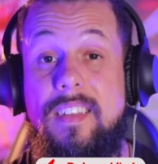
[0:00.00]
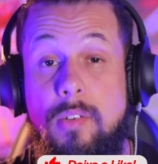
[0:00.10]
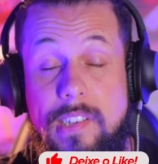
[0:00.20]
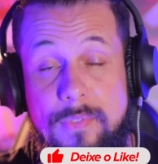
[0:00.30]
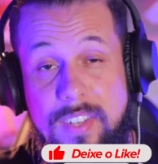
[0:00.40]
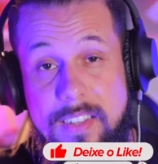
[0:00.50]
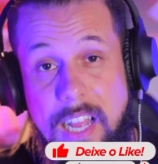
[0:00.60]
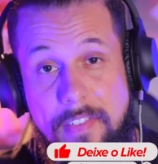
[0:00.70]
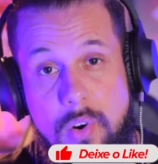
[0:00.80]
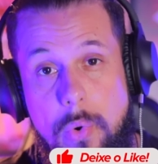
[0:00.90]
Então, se você
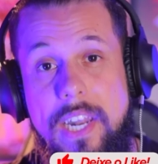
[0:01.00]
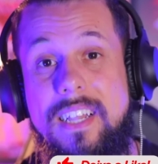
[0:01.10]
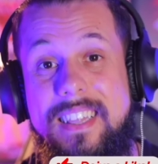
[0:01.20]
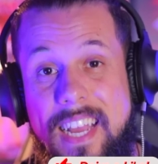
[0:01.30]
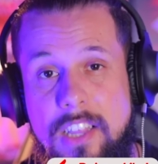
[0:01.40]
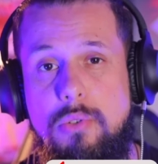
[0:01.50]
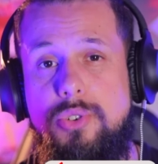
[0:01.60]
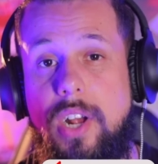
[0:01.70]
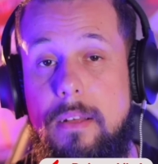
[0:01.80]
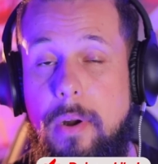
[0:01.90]
tava com ele dentro
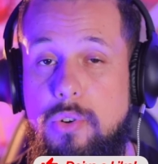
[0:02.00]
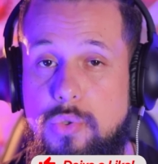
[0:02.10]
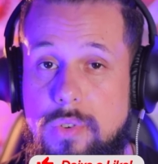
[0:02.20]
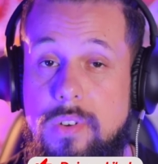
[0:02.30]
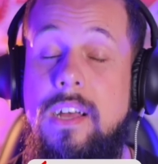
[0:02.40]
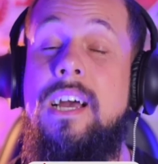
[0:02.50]
do Charlie Brown Jr.,